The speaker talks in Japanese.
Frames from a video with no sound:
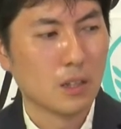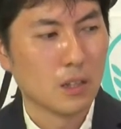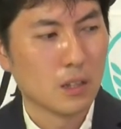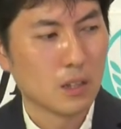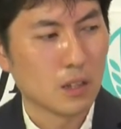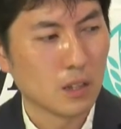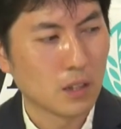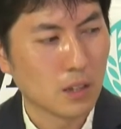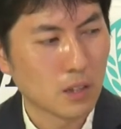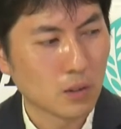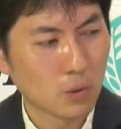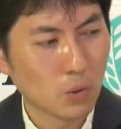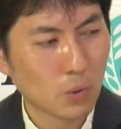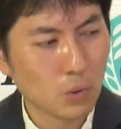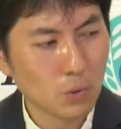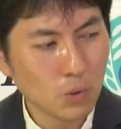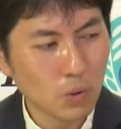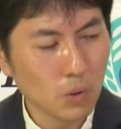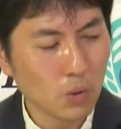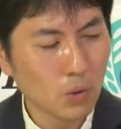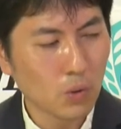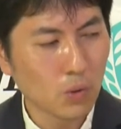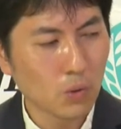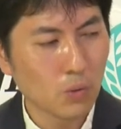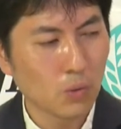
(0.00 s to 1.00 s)
えー、
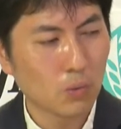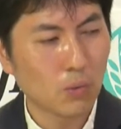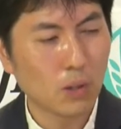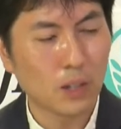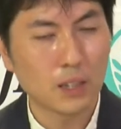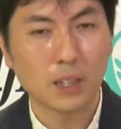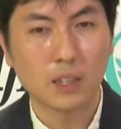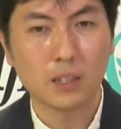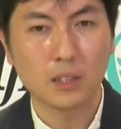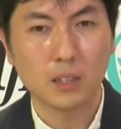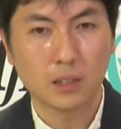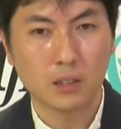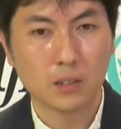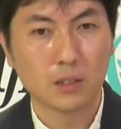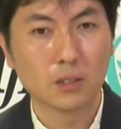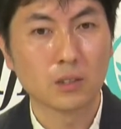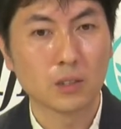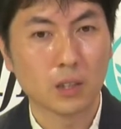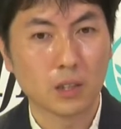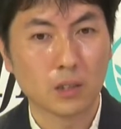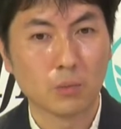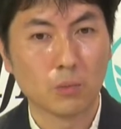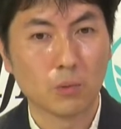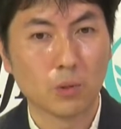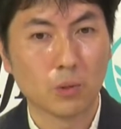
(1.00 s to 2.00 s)
この話題なんです
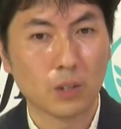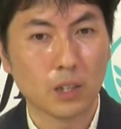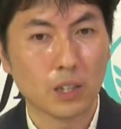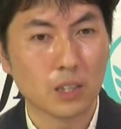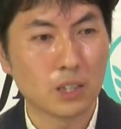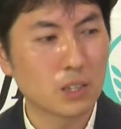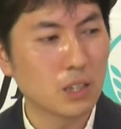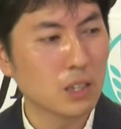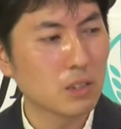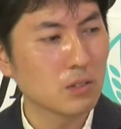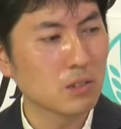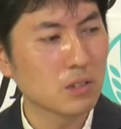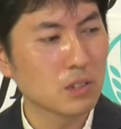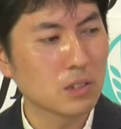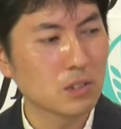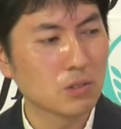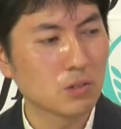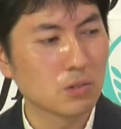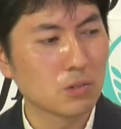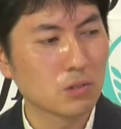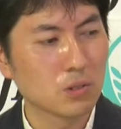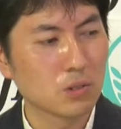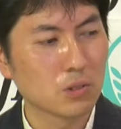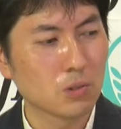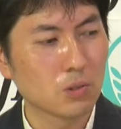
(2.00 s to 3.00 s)
けれども
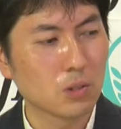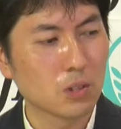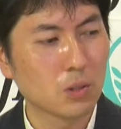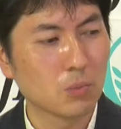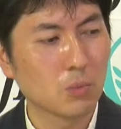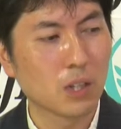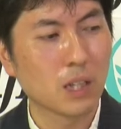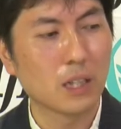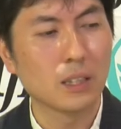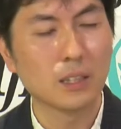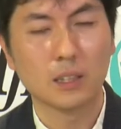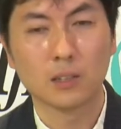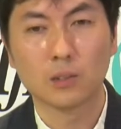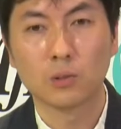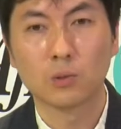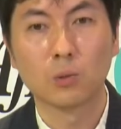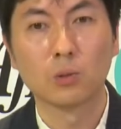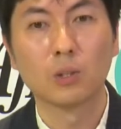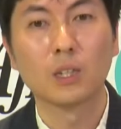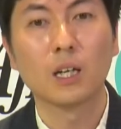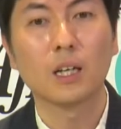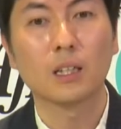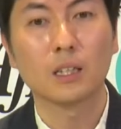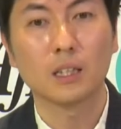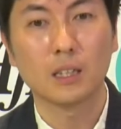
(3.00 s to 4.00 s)
SNS 上でもかなり
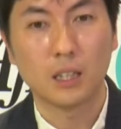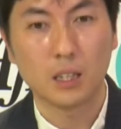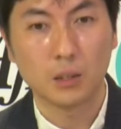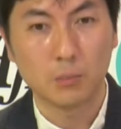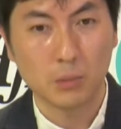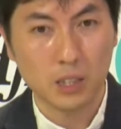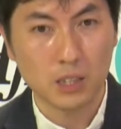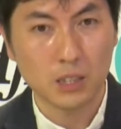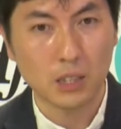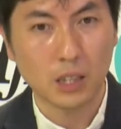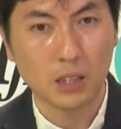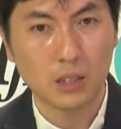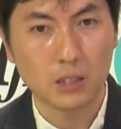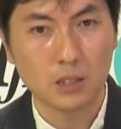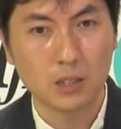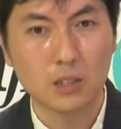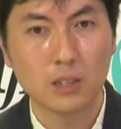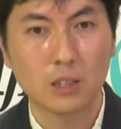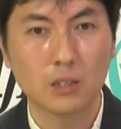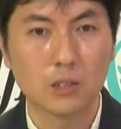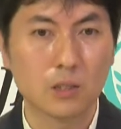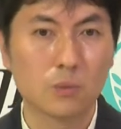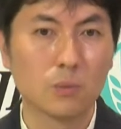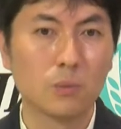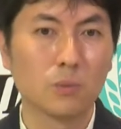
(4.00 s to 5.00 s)
取り上げられました実
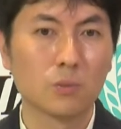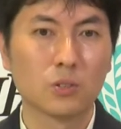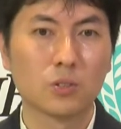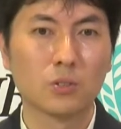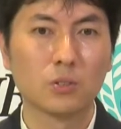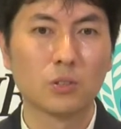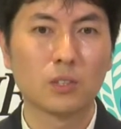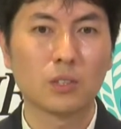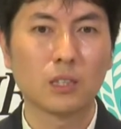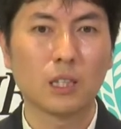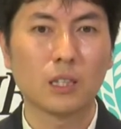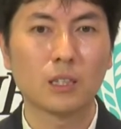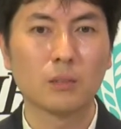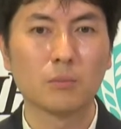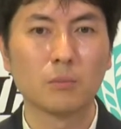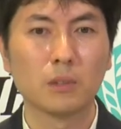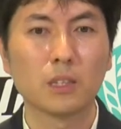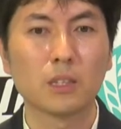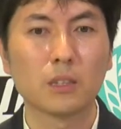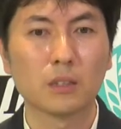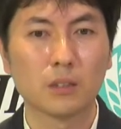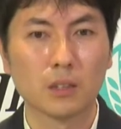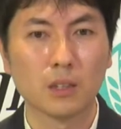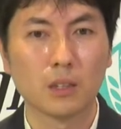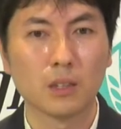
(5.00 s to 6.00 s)
際自分もツイッターで見
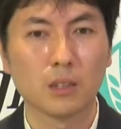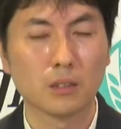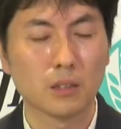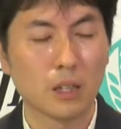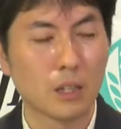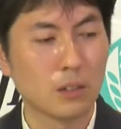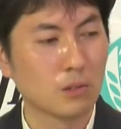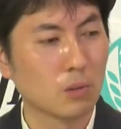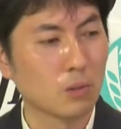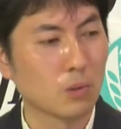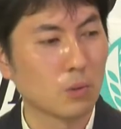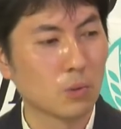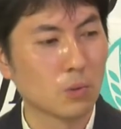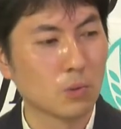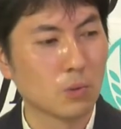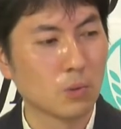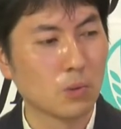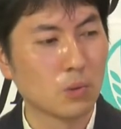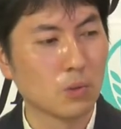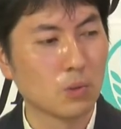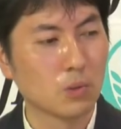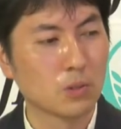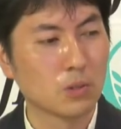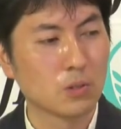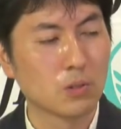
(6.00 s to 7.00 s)
ててあのこ
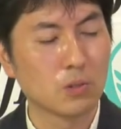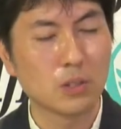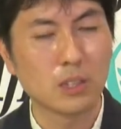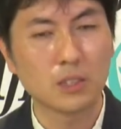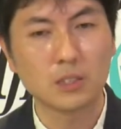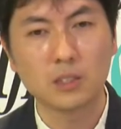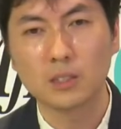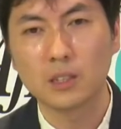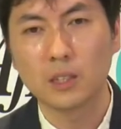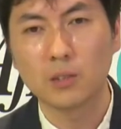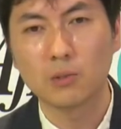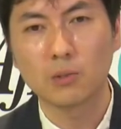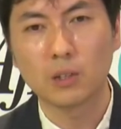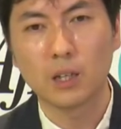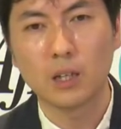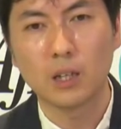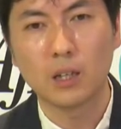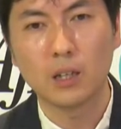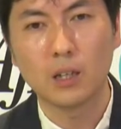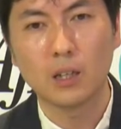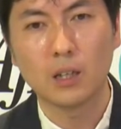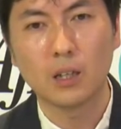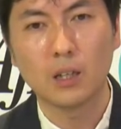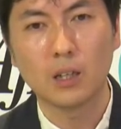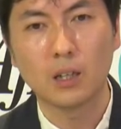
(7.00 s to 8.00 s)
の10月7日
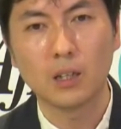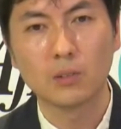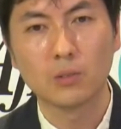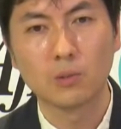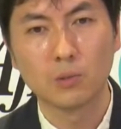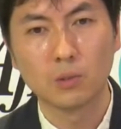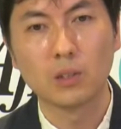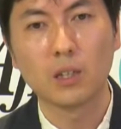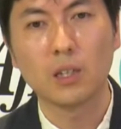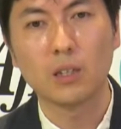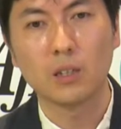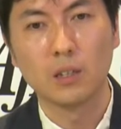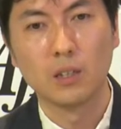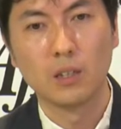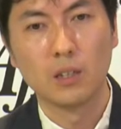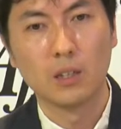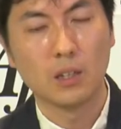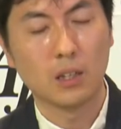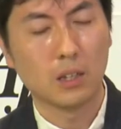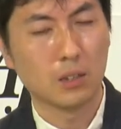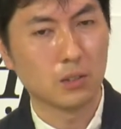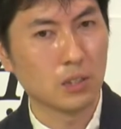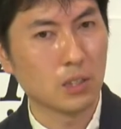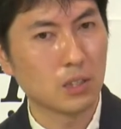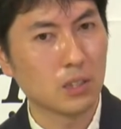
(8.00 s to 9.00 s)
のね
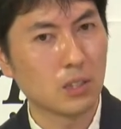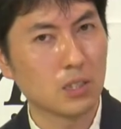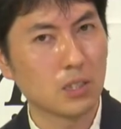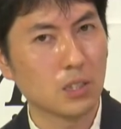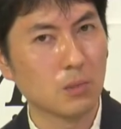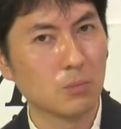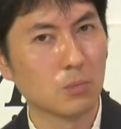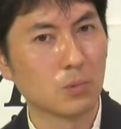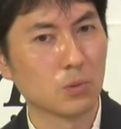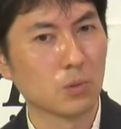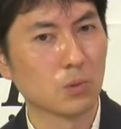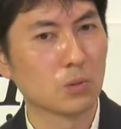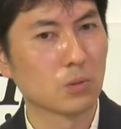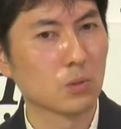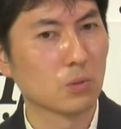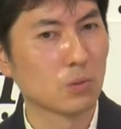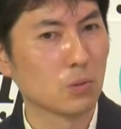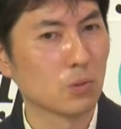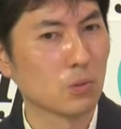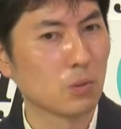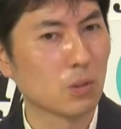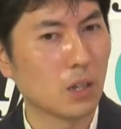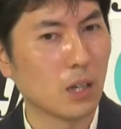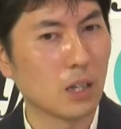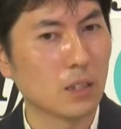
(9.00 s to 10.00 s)
あの日経新聞のそ
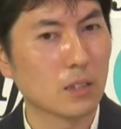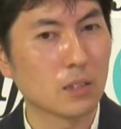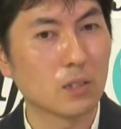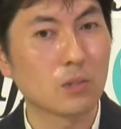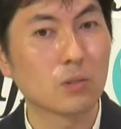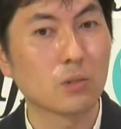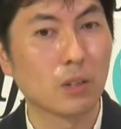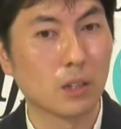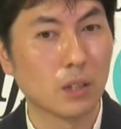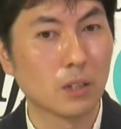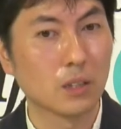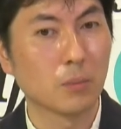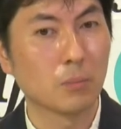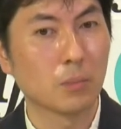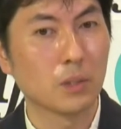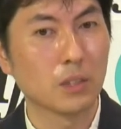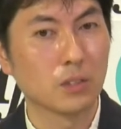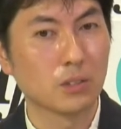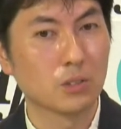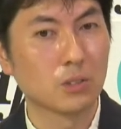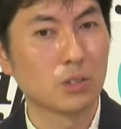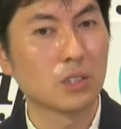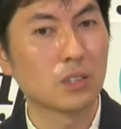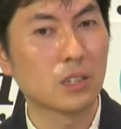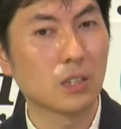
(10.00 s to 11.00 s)
の話とかやっぱり
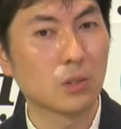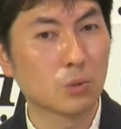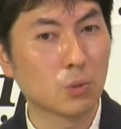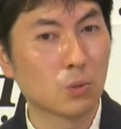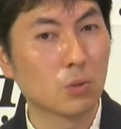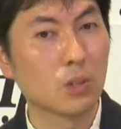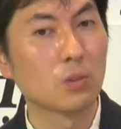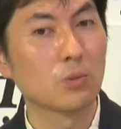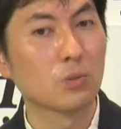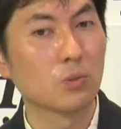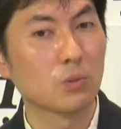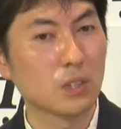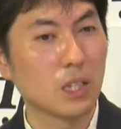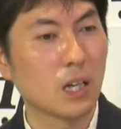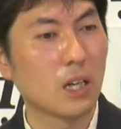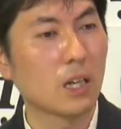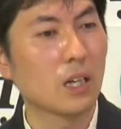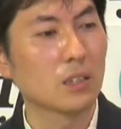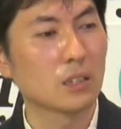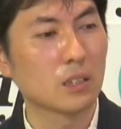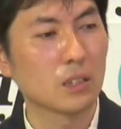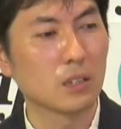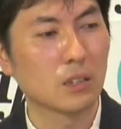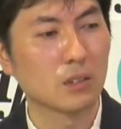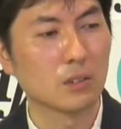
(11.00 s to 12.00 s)
ツイッターのトレンドに上
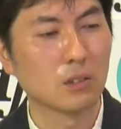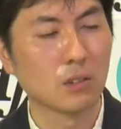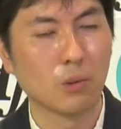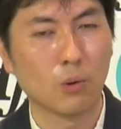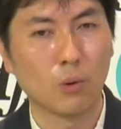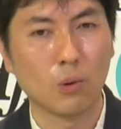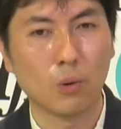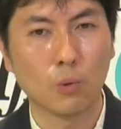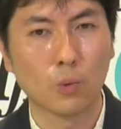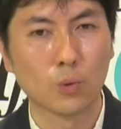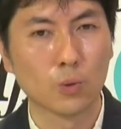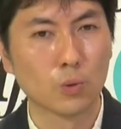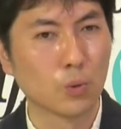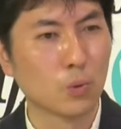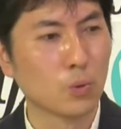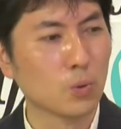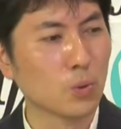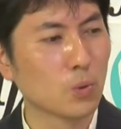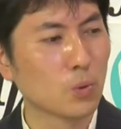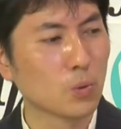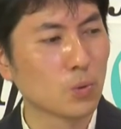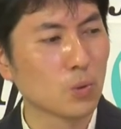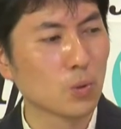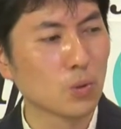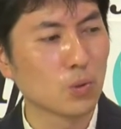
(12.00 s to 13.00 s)
がってたんでおこれどうい
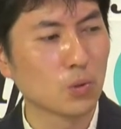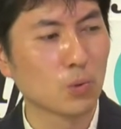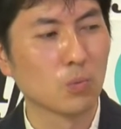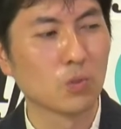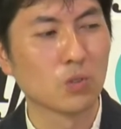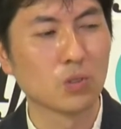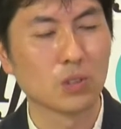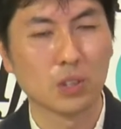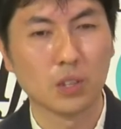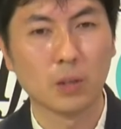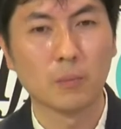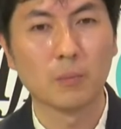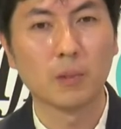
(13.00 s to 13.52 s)
うことと思ってやっ